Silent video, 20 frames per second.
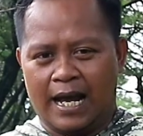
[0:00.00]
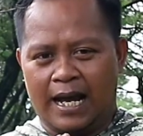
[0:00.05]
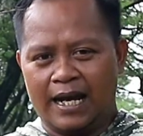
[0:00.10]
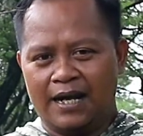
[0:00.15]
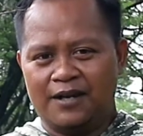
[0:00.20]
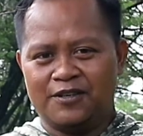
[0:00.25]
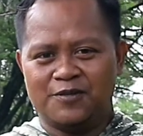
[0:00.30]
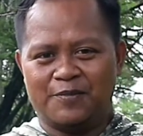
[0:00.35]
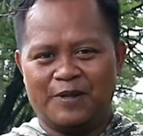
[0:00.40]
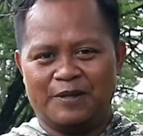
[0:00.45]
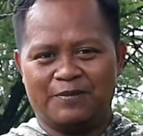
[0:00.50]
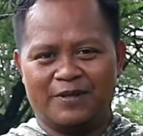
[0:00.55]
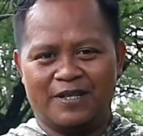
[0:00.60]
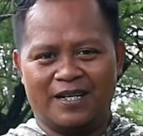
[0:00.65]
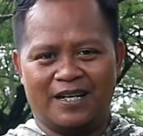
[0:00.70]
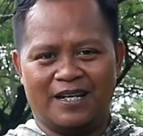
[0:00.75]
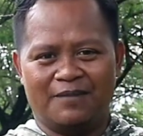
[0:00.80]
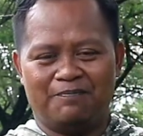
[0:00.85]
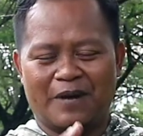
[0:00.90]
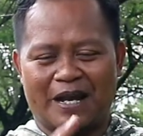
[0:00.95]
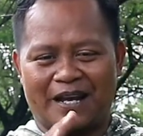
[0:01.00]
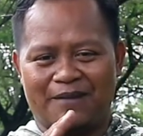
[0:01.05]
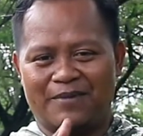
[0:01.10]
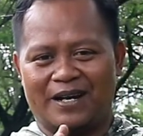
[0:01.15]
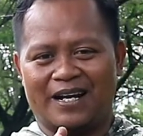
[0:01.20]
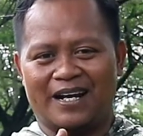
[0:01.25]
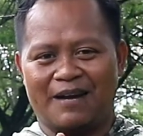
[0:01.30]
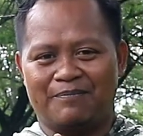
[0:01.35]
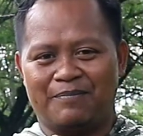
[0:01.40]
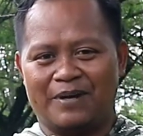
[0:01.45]
Halo Sobat Bediler,
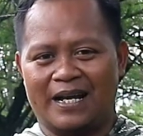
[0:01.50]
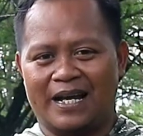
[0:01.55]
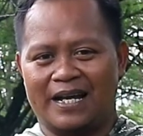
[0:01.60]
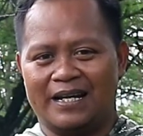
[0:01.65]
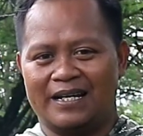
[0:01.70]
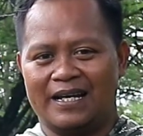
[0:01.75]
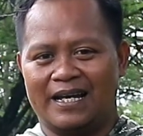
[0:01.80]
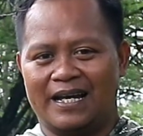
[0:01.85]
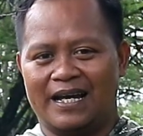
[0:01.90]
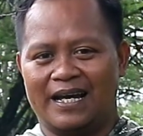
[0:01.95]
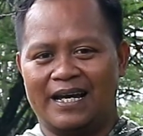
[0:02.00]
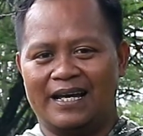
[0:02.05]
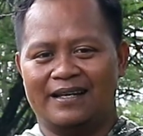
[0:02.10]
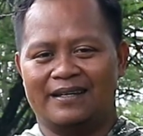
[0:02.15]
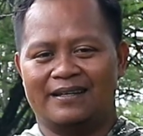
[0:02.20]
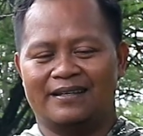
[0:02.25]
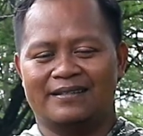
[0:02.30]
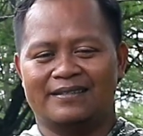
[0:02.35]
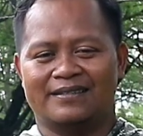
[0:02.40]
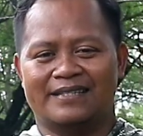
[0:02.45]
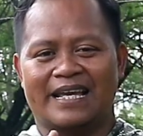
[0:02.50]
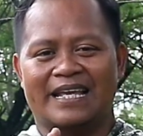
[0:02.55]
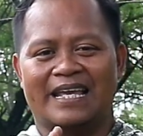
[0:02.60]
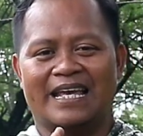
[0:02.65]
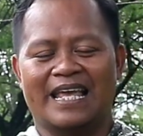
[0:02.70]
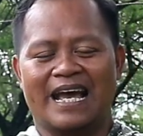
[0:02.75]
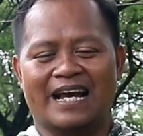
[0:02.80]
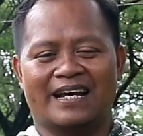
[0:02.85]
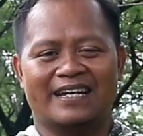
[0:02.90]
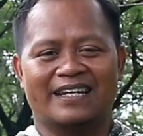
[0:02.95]
bagaimana kabar Anda?
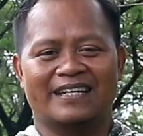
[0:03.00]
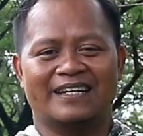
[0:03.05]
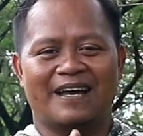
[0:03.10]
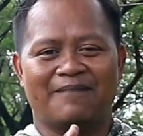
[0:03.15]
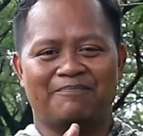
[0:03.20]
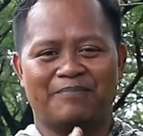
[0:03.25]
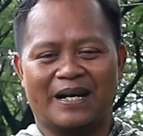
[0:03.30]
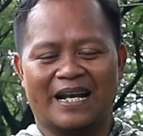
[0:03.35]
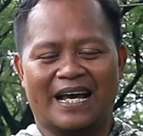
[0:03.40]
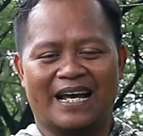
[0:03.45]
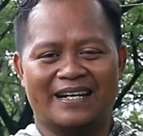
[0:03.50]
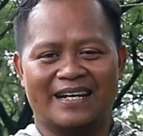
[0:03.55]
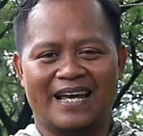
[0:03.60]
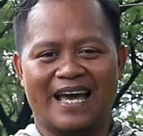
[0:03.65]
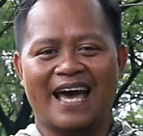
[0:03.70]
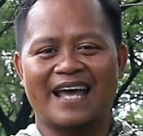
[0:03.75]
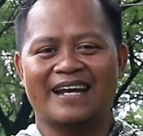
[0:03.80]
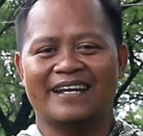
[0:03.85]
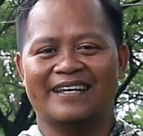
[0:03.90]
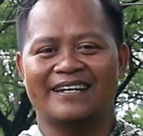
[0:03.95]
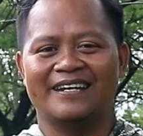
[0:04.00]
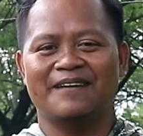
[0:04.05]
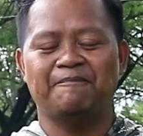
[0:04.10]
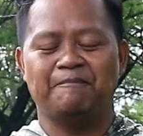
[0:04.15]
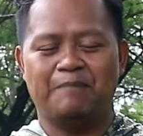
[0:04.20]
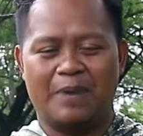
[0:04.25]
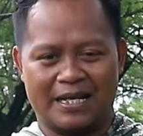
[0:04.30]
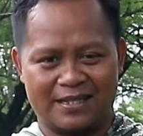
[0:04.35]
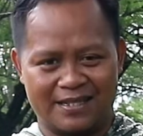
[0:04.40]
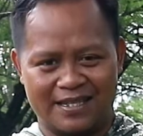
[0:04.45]
Saya yakin kabar Anda hari ini
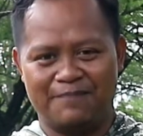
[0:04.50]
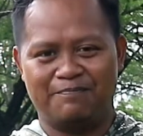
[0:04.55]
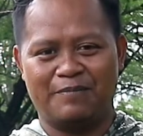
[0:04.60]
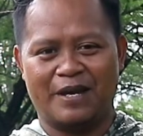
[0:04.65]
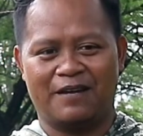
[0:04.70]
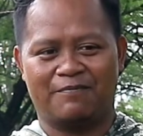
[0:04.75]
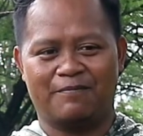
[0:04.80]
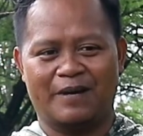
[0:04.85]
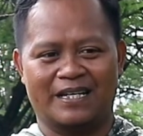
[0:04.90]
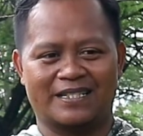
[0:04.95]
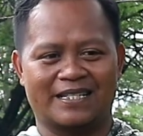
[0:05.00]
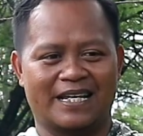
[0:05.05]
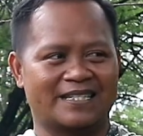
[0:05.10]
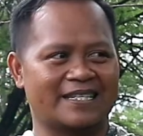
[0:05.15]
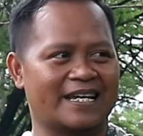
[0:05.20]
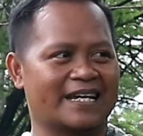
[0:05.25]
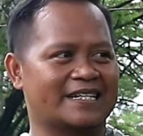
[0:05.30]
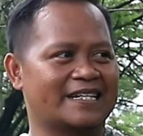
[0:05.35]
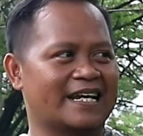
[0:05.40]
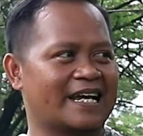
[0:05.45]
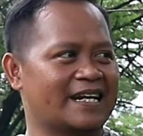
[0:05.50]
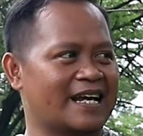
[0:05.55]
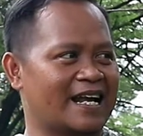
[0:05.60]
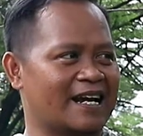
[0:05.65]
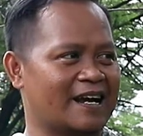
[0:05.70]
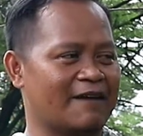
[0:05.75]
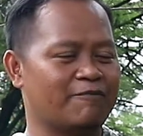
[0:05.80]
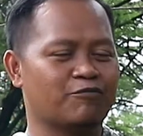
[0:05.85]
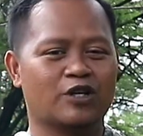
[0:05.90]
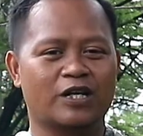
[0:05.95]
pasti baik-baik saja Dan
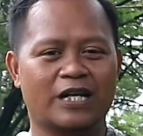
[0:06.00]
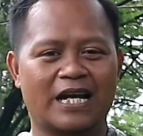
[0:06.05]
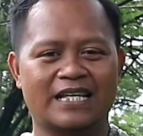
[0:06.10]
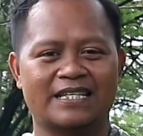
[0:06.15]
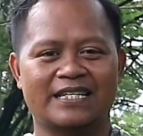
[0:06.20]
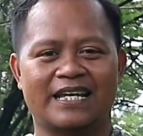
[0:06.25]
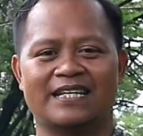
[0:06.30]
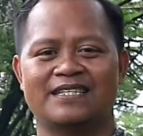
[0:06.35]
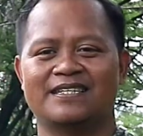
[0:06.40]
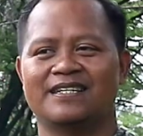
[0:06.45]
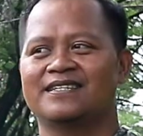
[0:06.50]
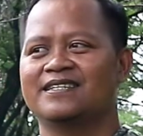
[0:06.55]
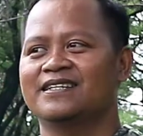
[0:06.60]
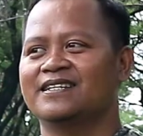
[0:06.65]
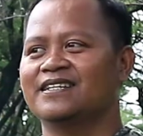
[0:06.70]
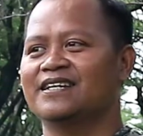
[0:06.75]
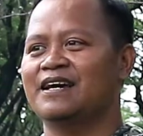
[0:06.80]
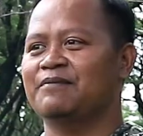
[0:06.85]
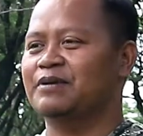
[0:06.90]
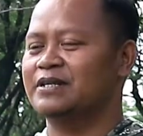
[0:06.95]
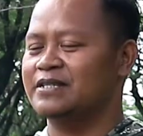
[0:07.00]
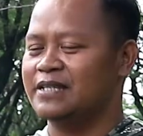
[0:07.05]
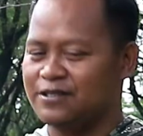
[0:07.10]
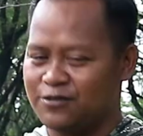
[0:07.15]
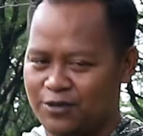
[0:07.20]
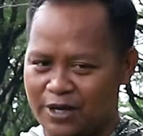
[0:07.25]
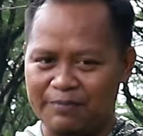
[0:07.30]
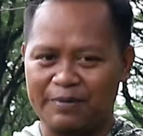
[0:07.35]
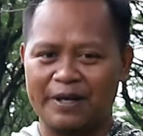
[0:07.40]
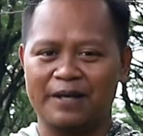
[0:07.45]
Alhamdulillah saya di sini kabar saya
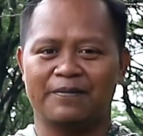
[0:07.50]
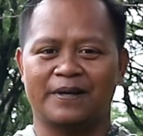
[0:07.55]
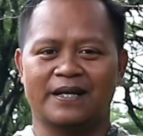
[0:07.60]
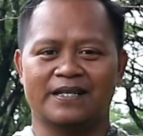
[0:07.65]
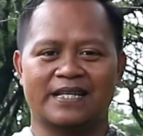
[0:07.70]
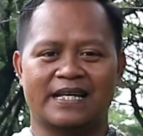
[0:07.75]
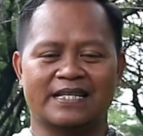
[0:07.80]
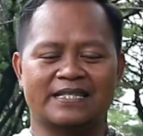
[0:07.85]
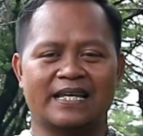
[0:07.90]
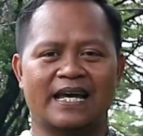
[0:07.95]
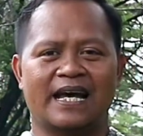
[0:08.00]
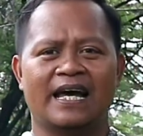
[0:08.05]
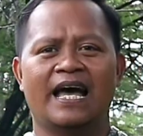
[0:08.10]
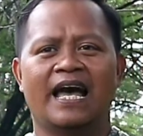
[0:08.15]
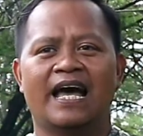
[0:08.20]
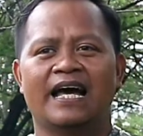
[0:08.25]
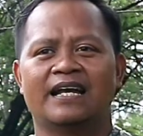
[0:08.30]
juga baik-baik saja